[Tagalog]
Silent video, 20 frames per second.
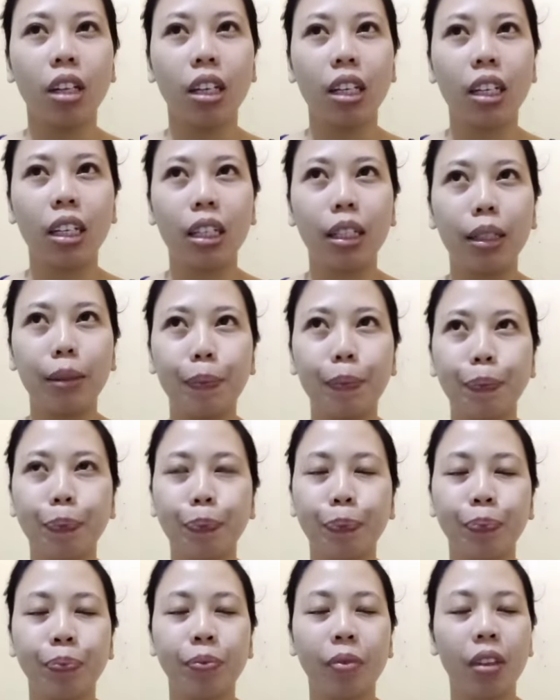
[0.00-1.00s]
um,
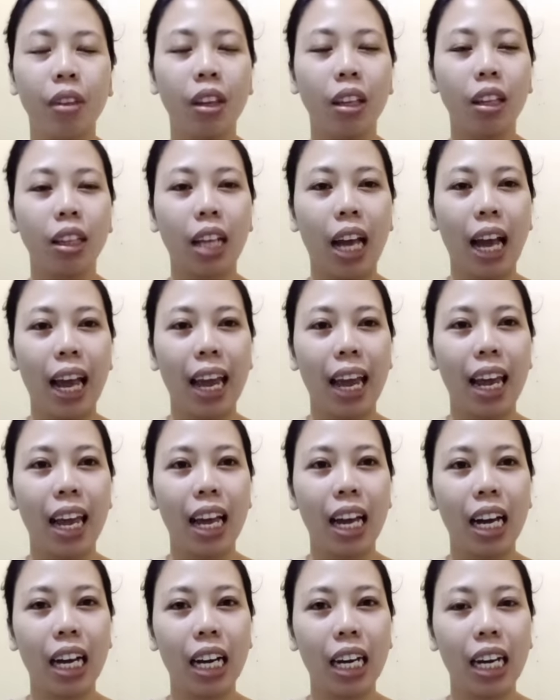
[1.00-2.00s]

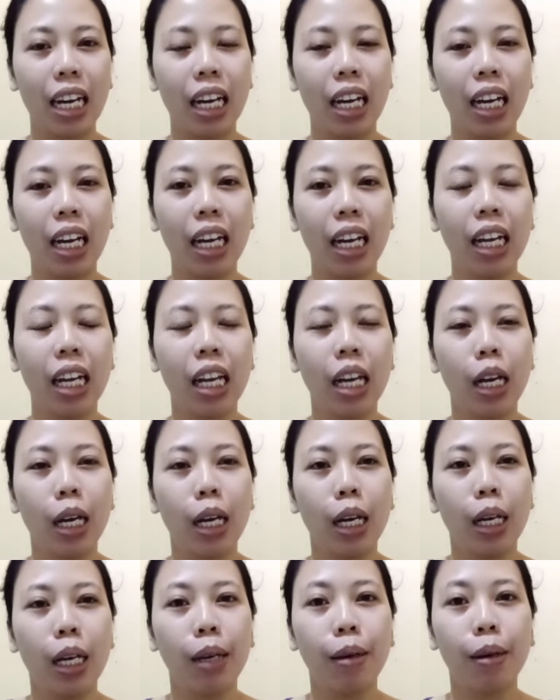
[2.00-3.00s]
ah, uh,
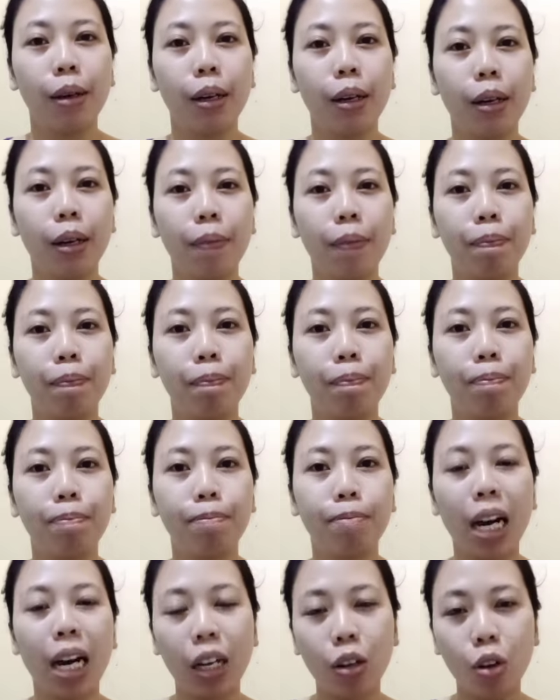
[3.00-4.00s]

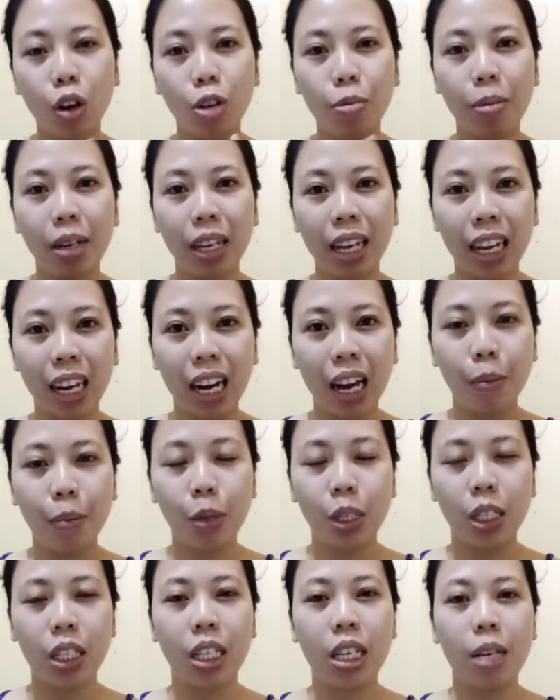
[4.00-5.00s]
Bago ako
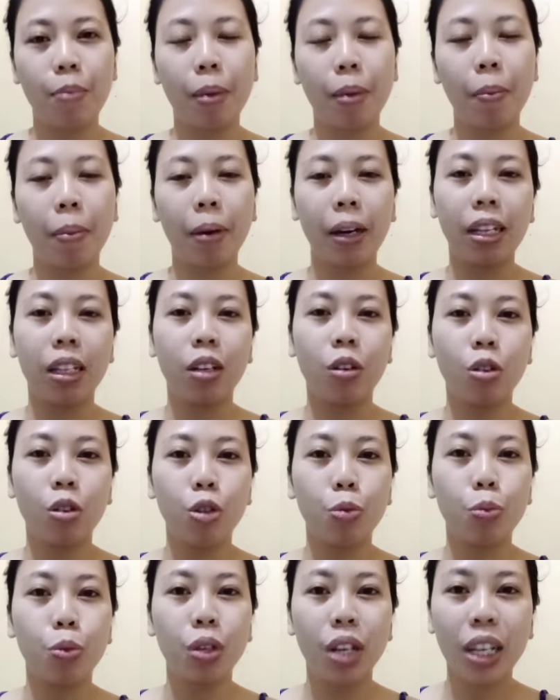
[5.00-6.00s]
maghilamos, ipapakita ko
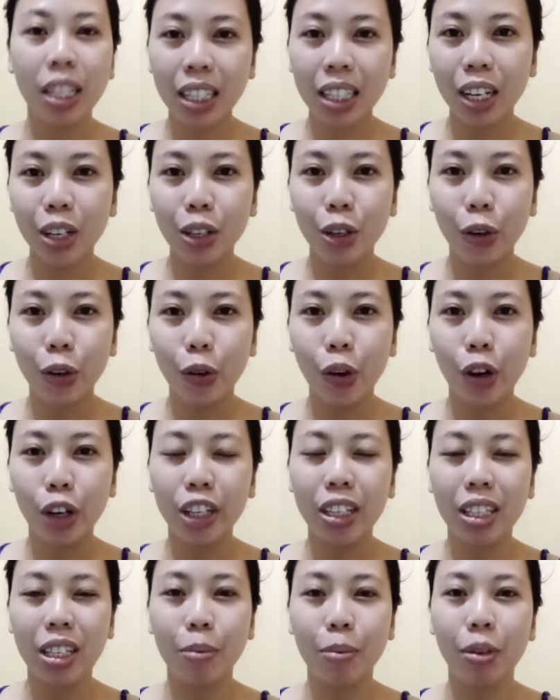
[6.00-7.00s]
muna sa inyo kung
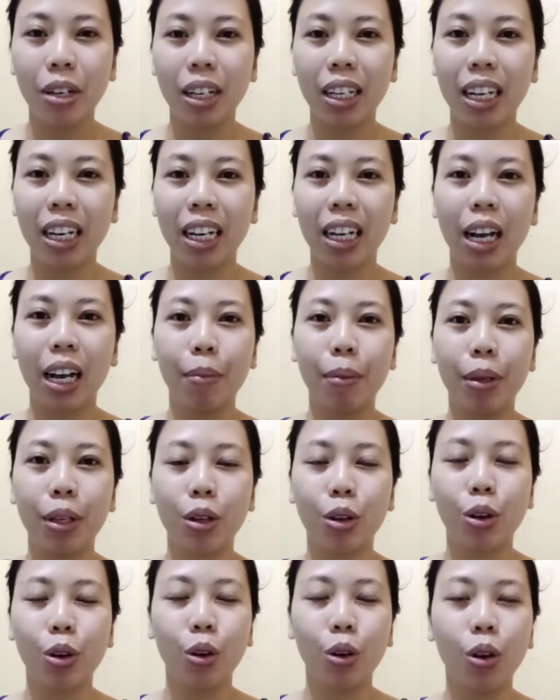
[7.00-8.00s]
anong sabon na
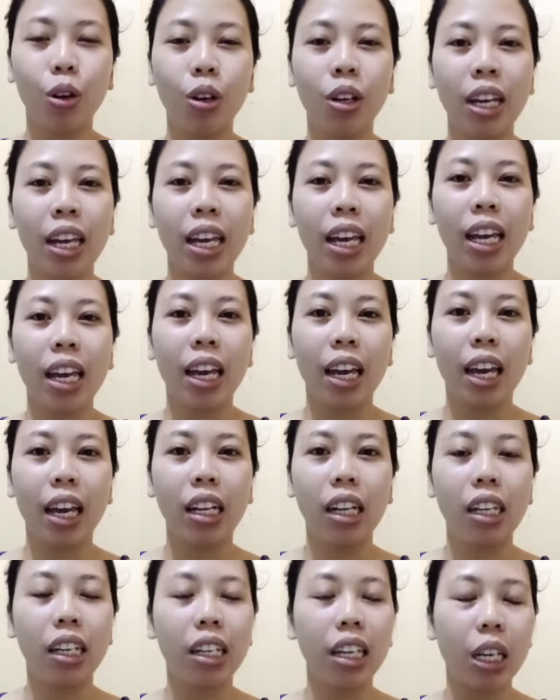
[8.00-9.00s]
ginagamit ko.
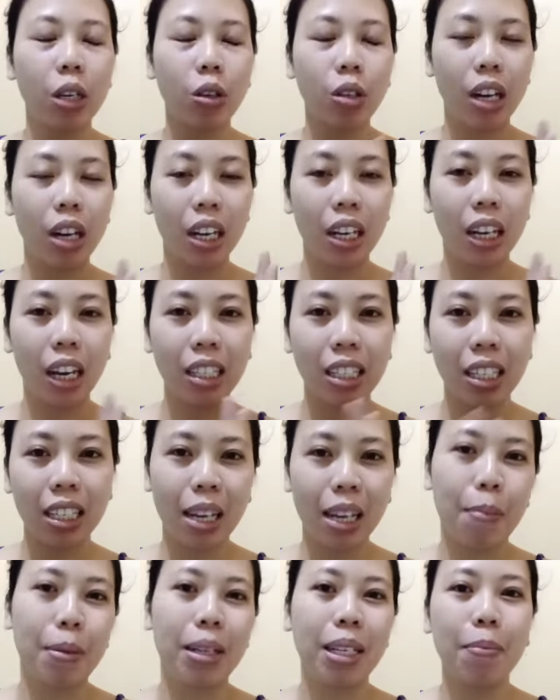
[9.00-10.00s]
And hindi ko na rin kayo
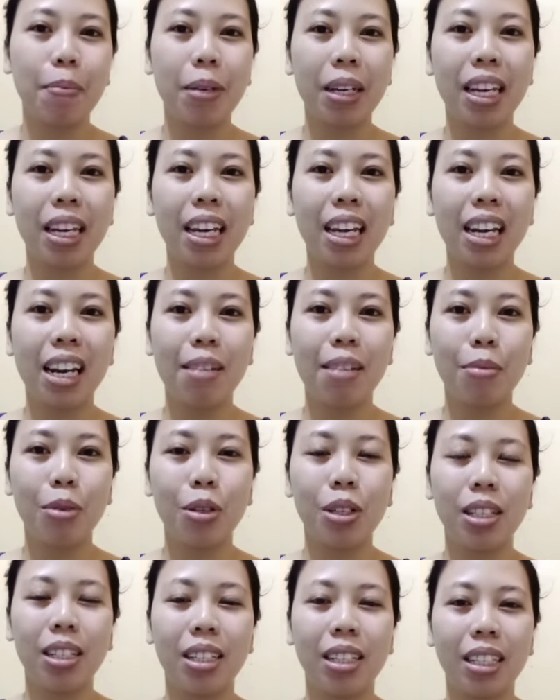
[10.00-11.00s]
sasama sa
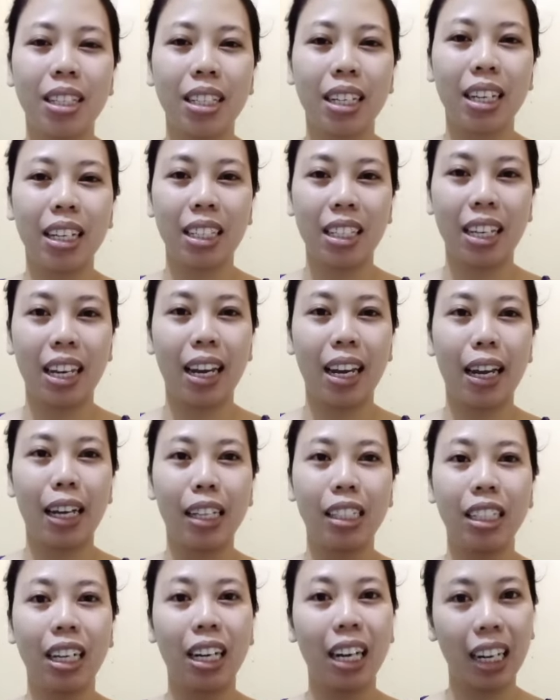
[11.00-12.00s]
paghihilamos
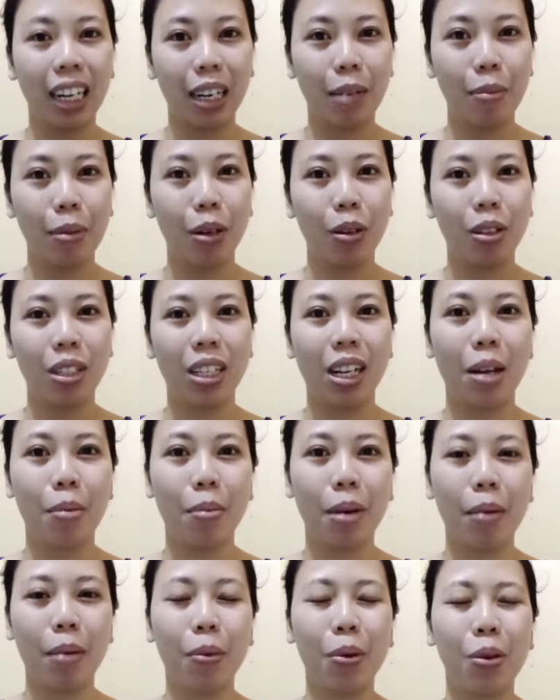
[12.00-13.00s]
kasi dyan lang naman ako sa
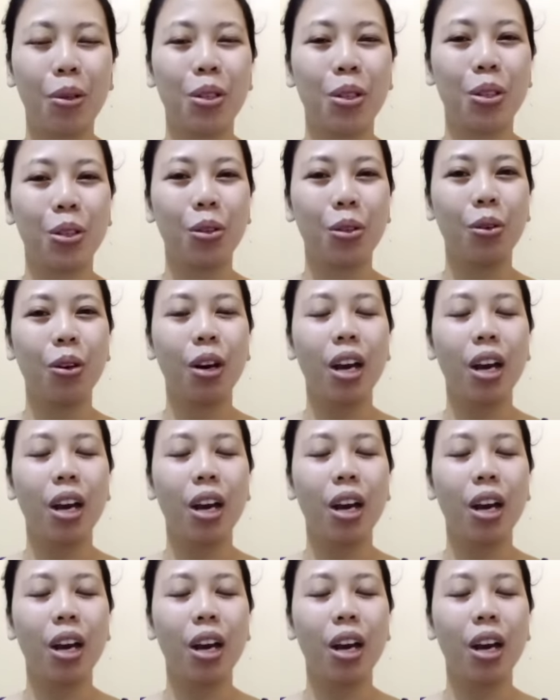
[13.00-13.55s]
lababo. So,